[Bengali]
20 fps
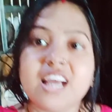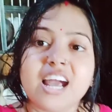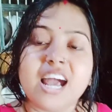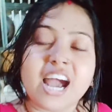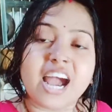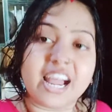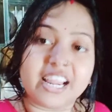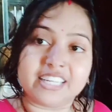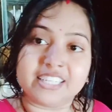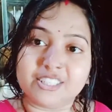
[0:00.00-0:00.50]

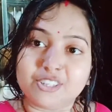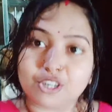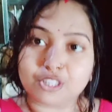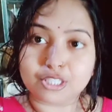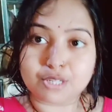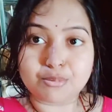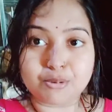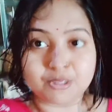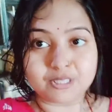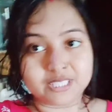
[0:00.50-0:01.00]
আরেকটা
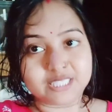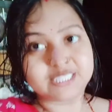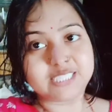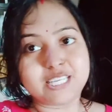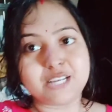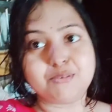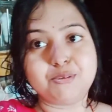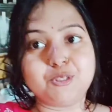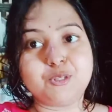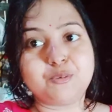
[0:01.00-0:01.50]
কথা বলতে চাই
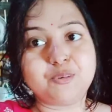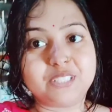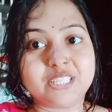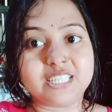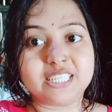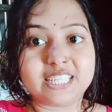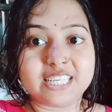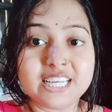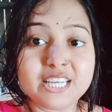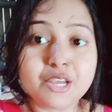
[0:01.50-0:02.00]
আমি
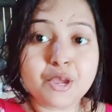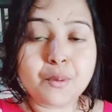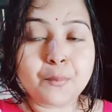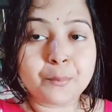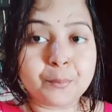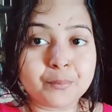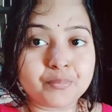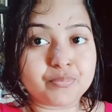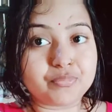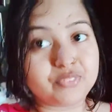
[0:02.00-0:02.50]
তোমাদেরকে
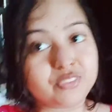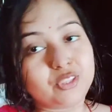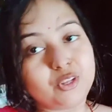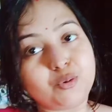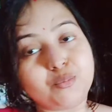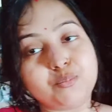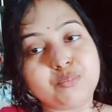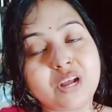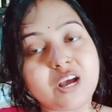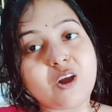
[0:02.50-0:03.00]

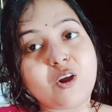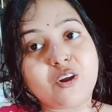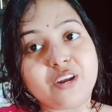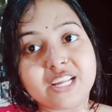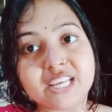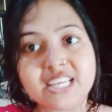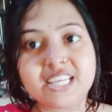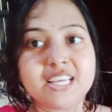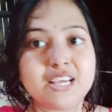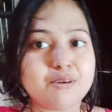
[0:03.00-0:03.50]
তোমরা
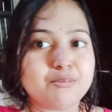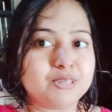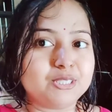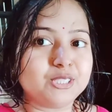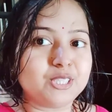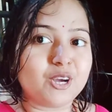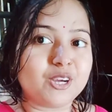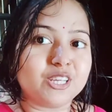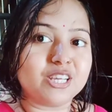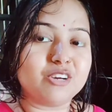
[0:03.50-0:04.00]
অনেকেই আমার
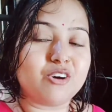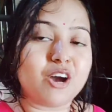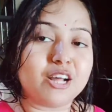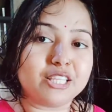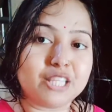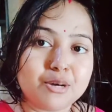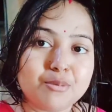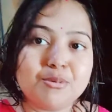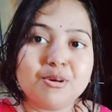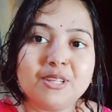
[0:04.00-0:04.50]
সঙ্গে
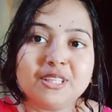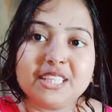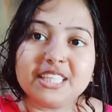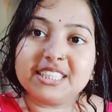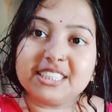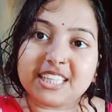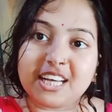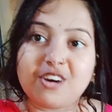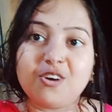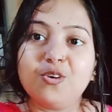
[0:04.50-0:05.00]
কথা বলতে
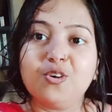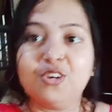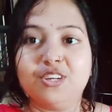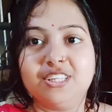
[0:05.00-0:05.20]
চাও